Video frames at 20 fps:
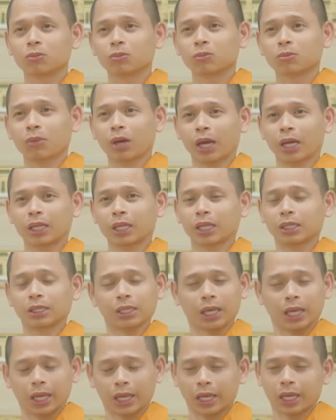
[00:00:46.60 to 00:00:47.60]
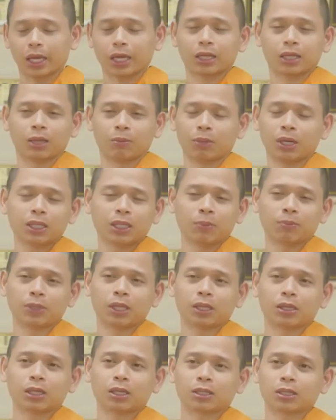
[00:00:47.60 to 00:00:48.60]
Hay là nhẹ là mất niềm
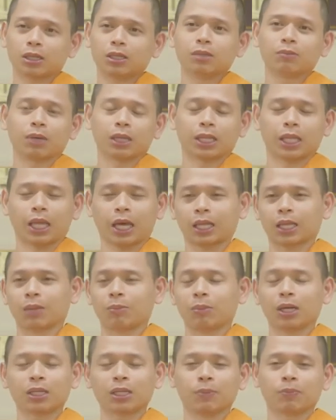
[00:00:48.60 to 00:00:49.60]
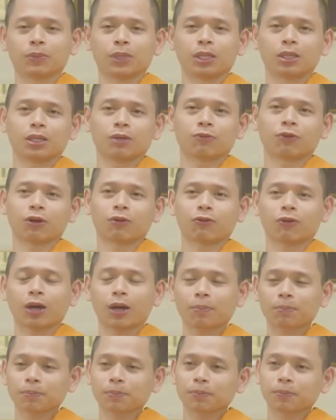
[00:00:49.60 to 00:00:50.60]
tin nơi sư mà nặng là mất niềm tin nơi Phật
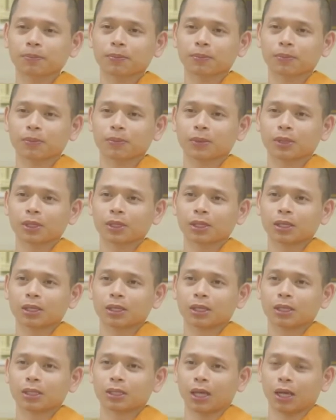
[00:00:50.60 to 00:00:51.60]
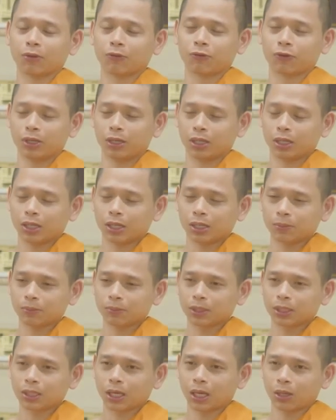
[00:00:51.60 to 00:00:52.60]
pháp? Tại vì á
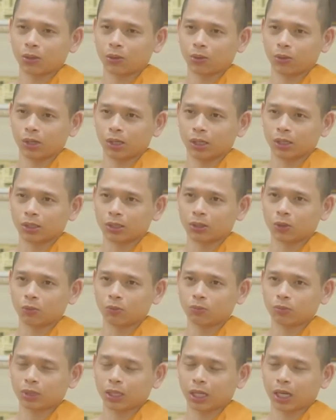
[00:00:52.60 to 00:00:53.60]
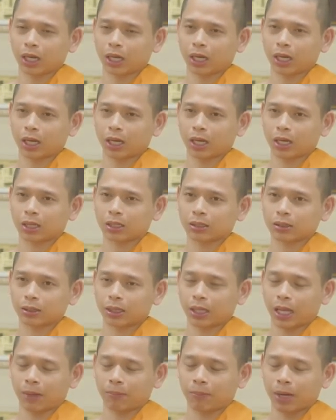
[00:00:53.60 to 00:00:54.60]
cái chuyện chúng ta
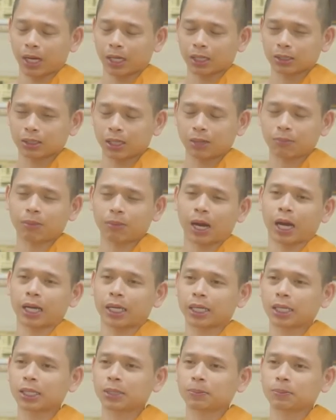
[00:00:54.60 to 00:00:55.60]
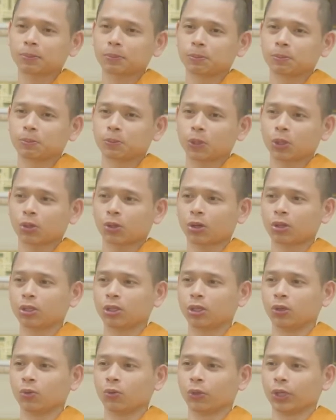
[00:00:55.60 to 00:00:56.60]
làm ăn thất bại á nó có
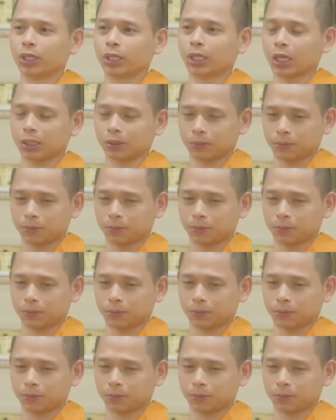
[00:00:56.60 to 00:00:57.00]
nhiều nguyên nhân.